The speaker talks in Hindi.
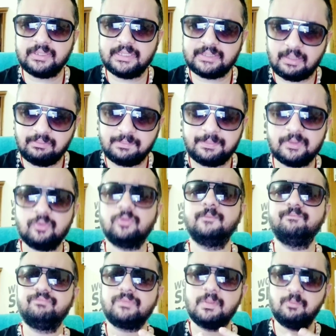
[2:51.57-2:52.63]
की किताबें पढ़ो
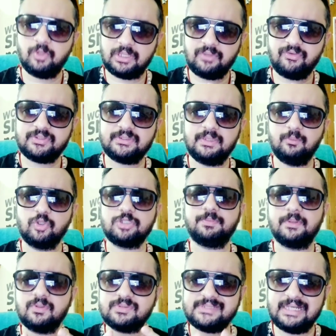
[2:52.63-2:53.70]
मोटिवेशनल बुक्स
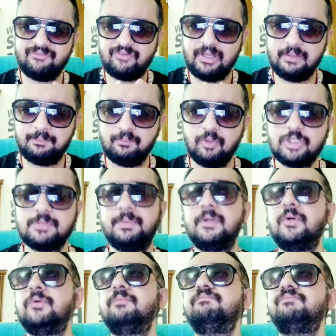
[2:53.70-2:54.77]
पढ़ो सेल्फ हेल्प बुक्स
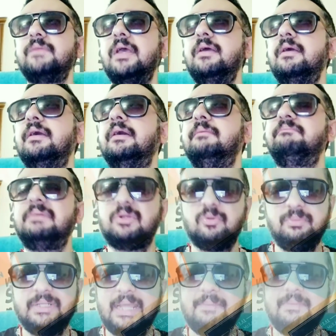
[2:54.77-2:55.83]
पढ़ो मेरे को भी